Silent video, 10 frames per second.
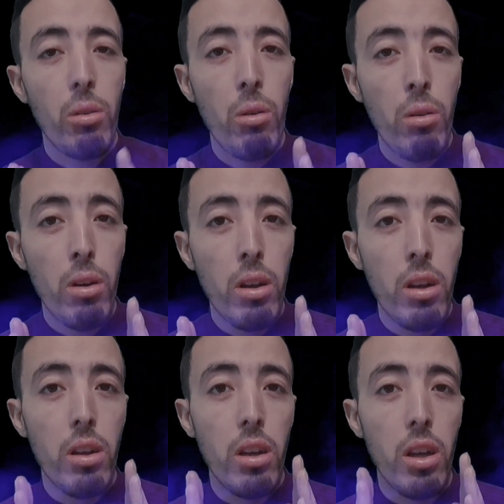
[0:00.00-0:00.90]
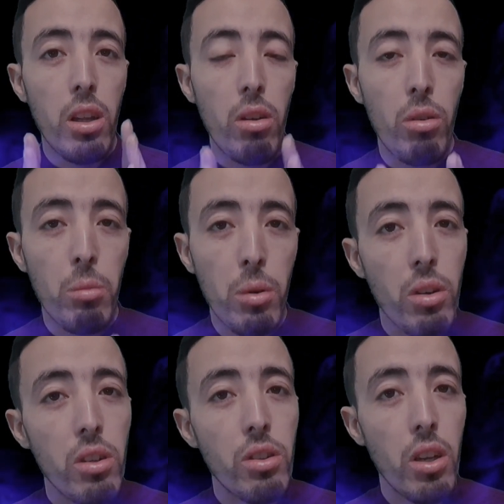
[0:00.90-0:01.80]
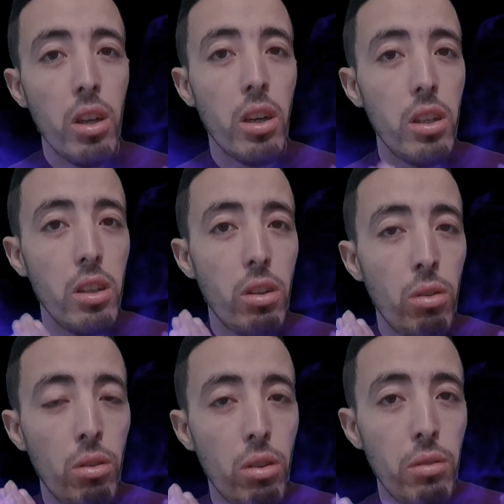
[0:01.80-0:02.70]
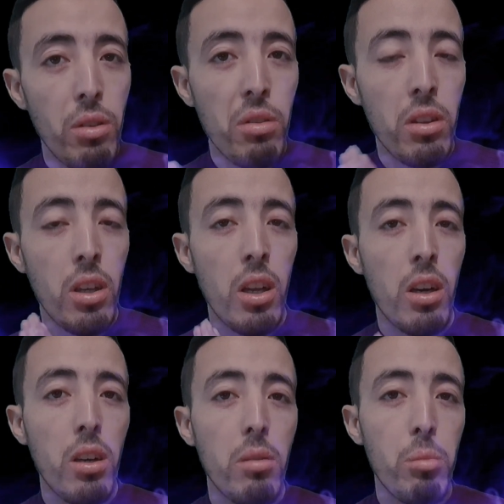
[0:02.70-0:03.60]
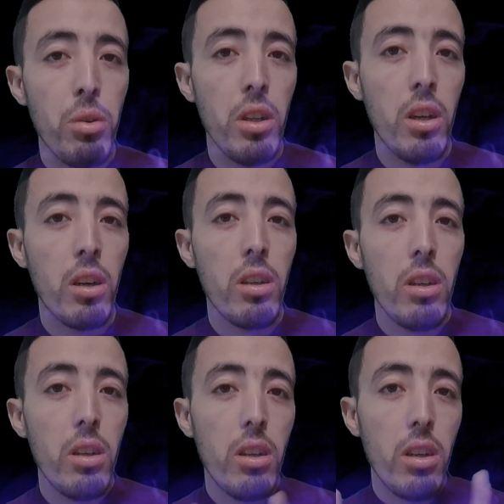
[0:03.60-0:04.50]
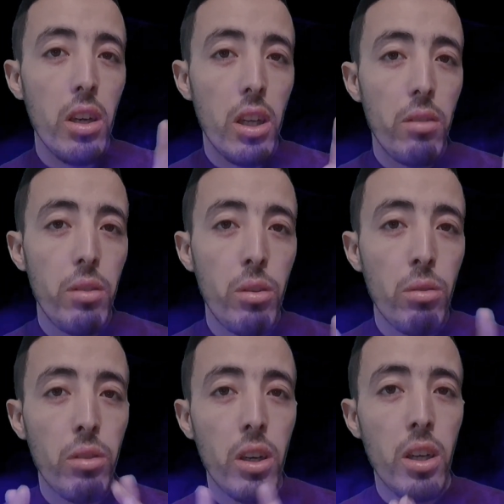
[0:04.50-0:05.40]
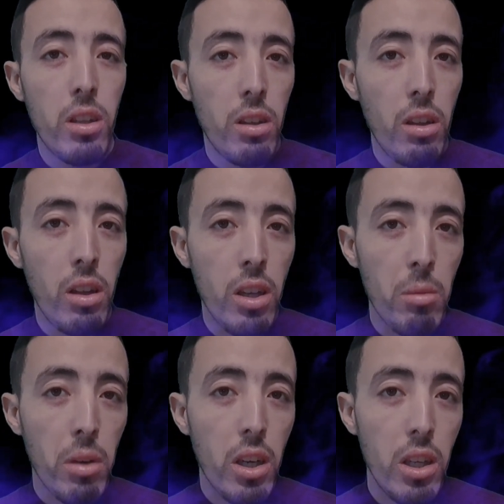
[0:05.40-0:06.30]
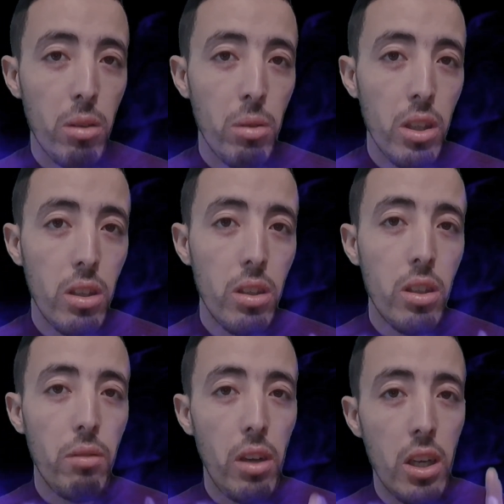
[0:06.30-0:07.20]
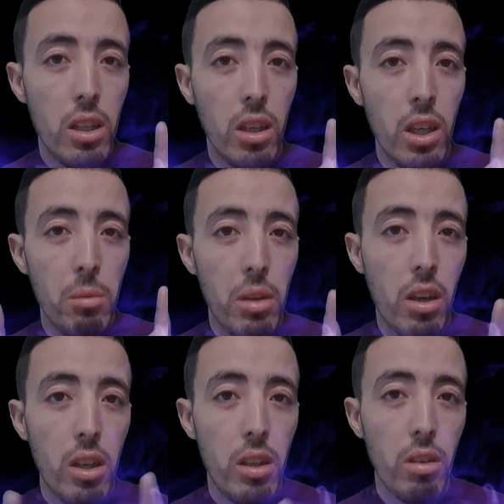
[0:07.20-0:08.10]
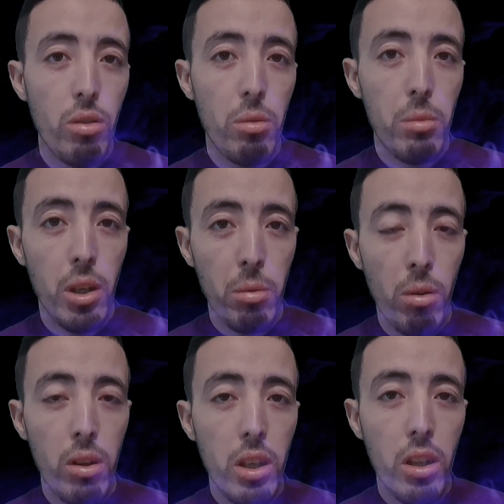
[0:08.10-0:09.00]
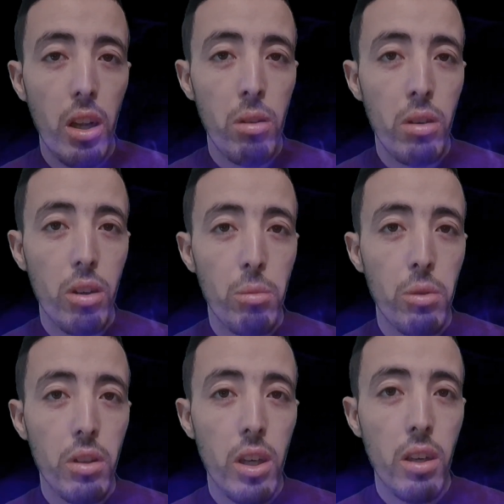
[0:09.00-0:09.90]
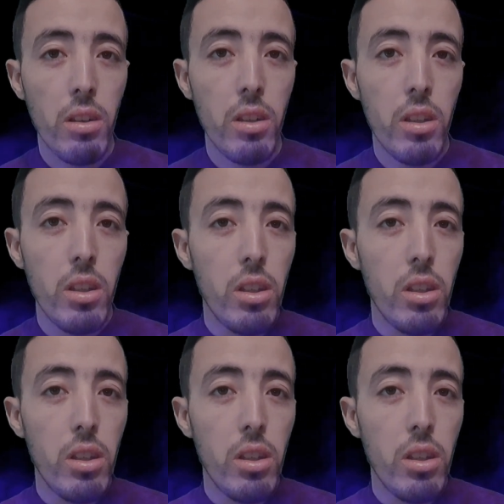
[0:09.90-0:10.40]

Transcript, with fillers: كل هذه الامور ان شاء الله غادي نديروا الفيديو ديالها بوحدها هذا الفيديو فقط لدعم القنوات فلهذا كامل الراي ديالكم عطوا لتحت خليو لي كومونتير